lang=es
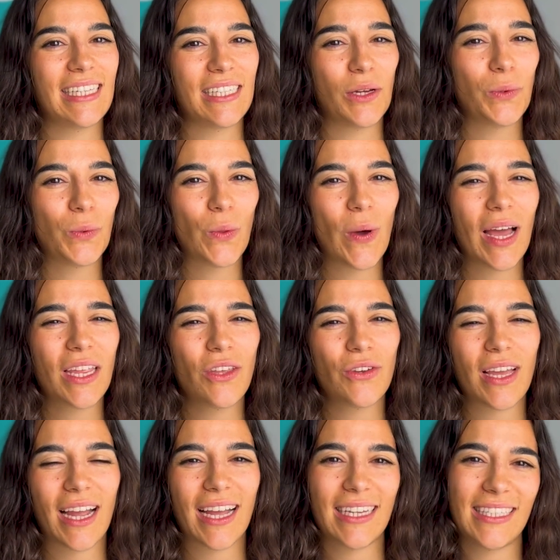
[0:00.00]
segundo año,
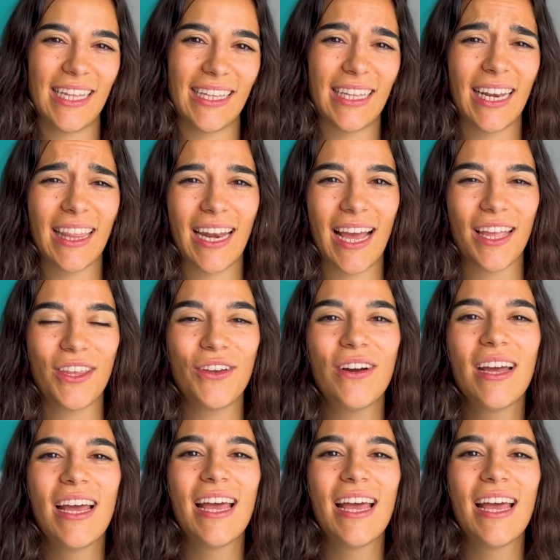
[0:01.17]
ya casi de tercer año,